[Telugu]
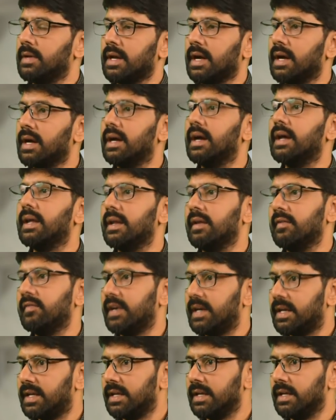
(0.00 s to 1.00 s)
రాగానే
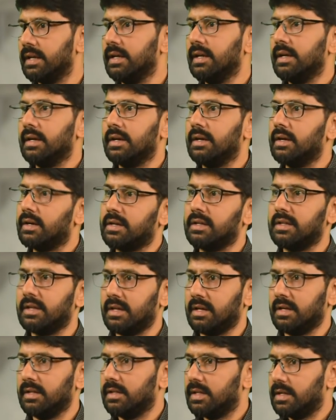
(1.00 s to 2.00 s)
వెంటనే డాక్టర్
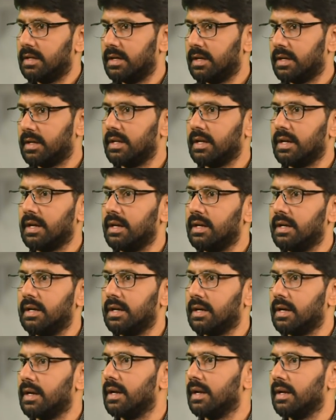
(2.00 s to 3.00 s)
దగ్గరికి వెళ్తారు డాక్టర్ దగ్గరికి వెళ్ళి
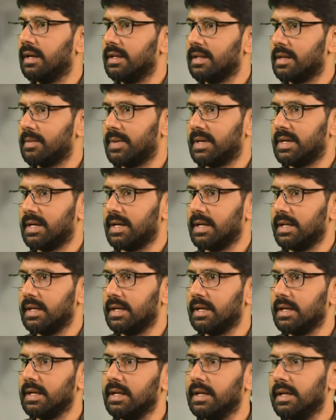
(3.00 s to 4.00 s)
డాక్టర్ నాకు నిద్ర
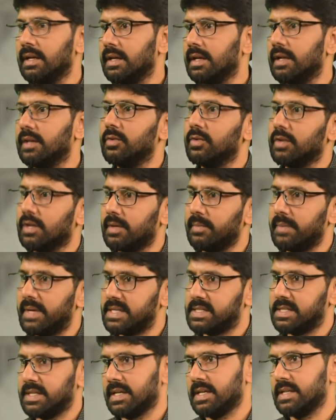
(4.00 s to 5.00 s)
పట్టట్లేదంటే ఏదో ఒక
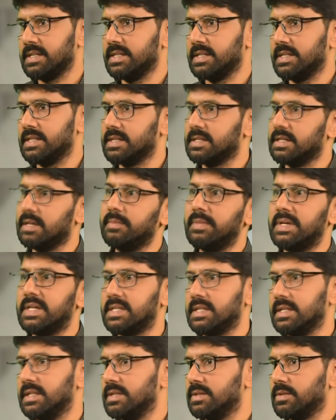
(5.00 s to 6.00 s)
మెడిసిన్ రాసి ఇచ్చేసి ఆ
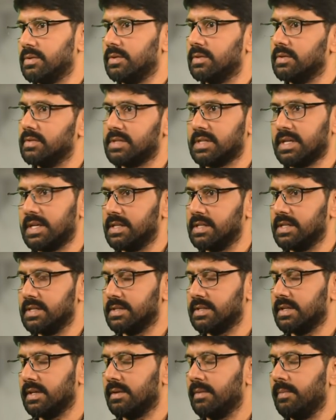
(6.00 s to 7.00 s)
మెడిసిన్ తీసుకోవటం స్టార్ట్
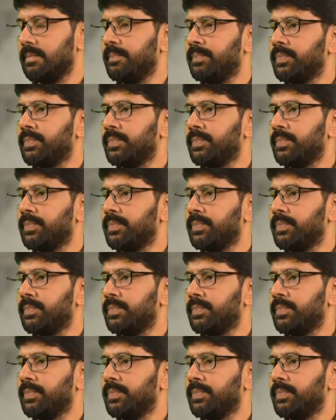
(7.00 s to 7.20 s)
చేస్తారు